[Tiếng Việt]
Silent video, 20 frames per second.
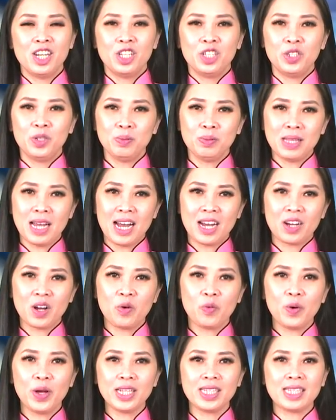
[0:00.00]
chúng ta có
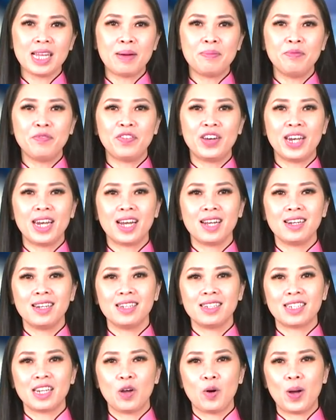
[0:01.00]
quyết tâm và năng
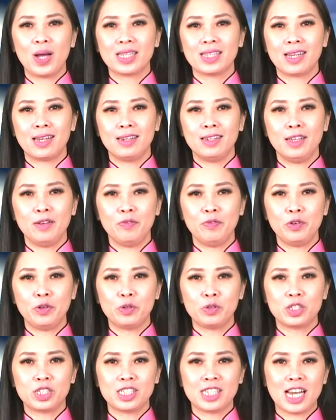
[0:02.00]
lực để hoàn thành nhiệm vụ
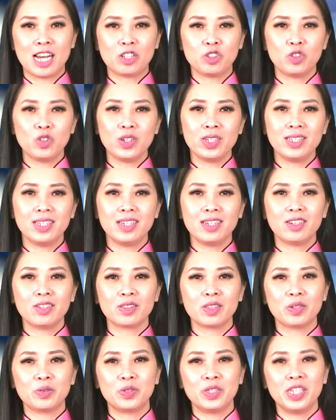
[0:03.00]
sản xuất những con
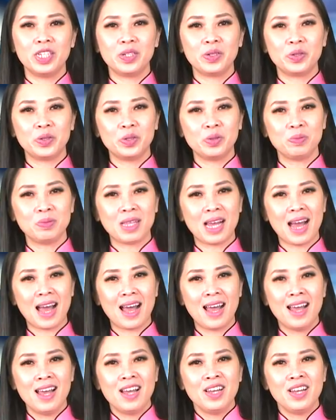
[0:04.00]
tàu riêng của chúng ta,